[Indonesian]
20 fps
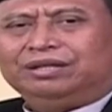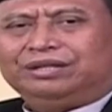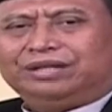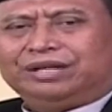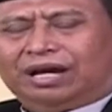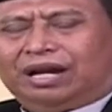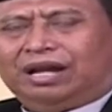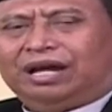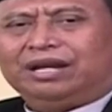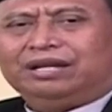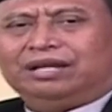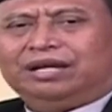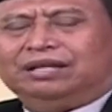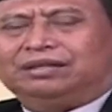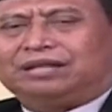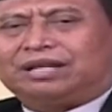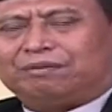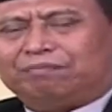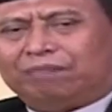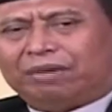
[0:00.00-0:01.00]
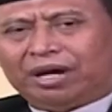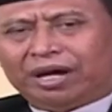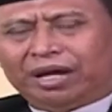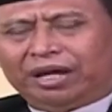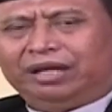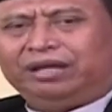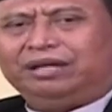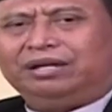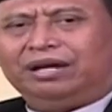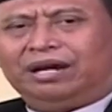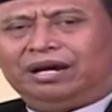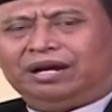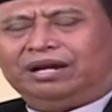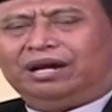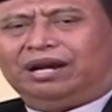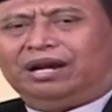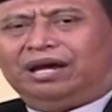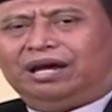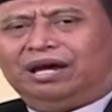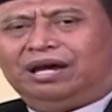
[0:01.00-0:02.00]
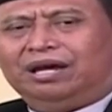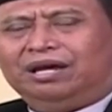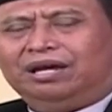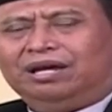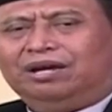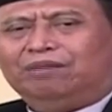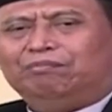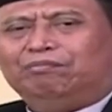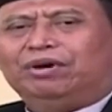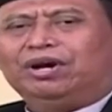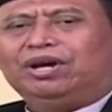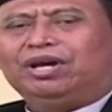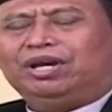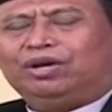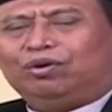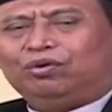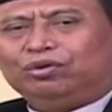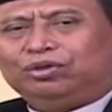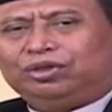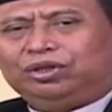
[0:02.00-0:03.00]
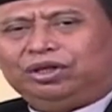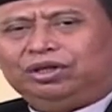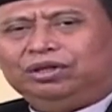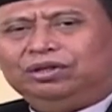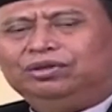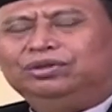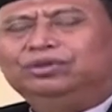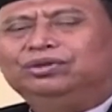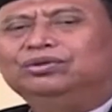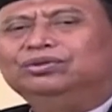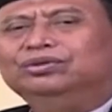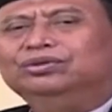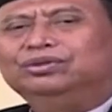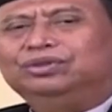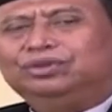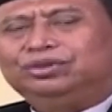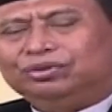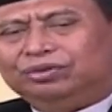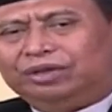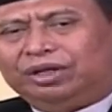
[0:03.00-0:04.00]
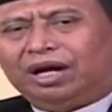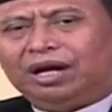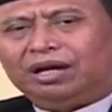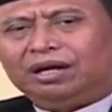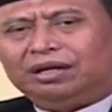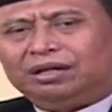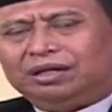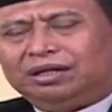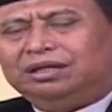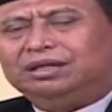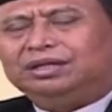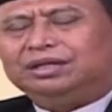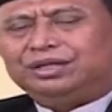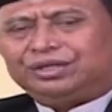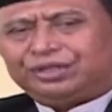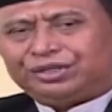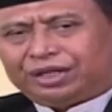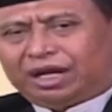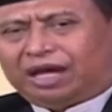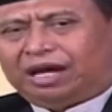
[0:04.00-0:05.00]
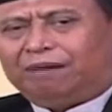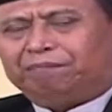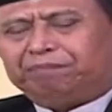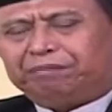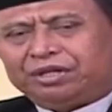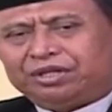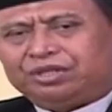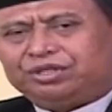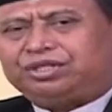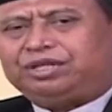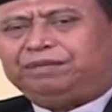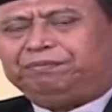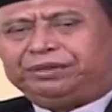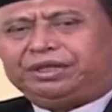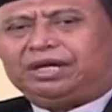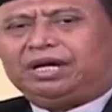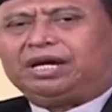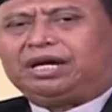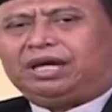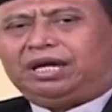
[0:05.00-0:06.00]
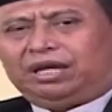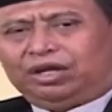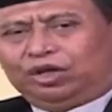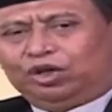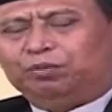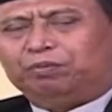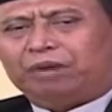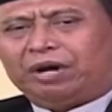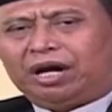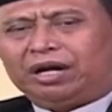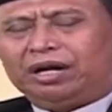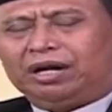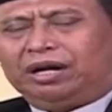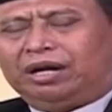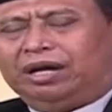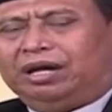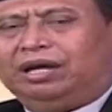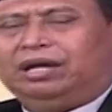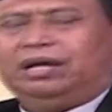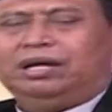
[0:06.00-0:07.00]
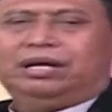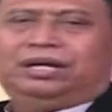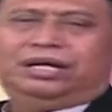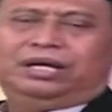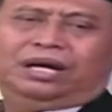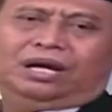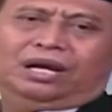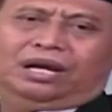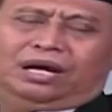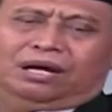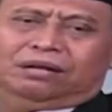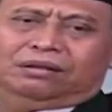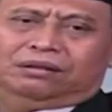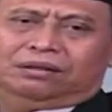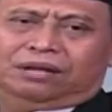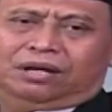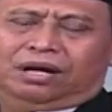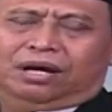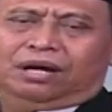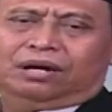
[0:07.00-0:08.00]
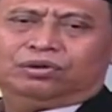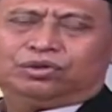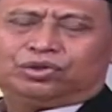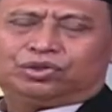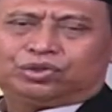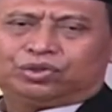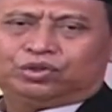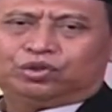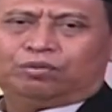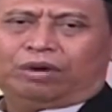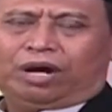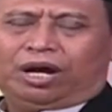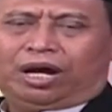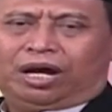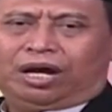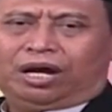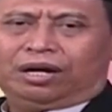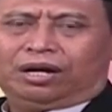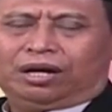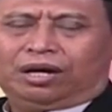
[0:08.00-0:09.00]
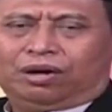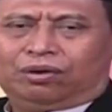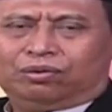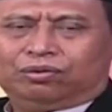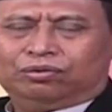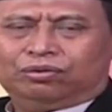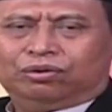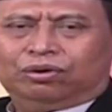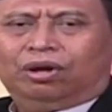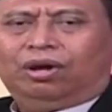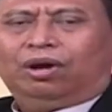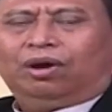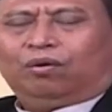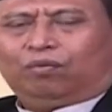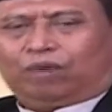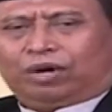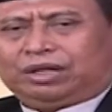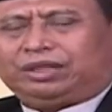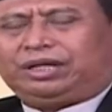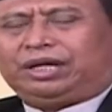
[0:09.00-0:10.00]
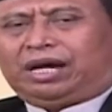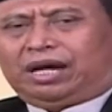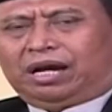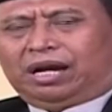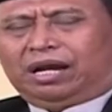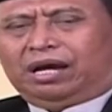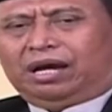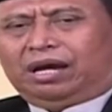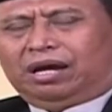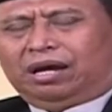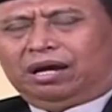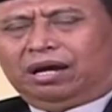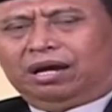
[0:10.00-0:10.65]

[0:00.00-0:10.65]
jalan yang terbaik adalah mengikuti tuntunan Sang Pencipta kehidupan. Dialah Allah Subhanahu wa taala.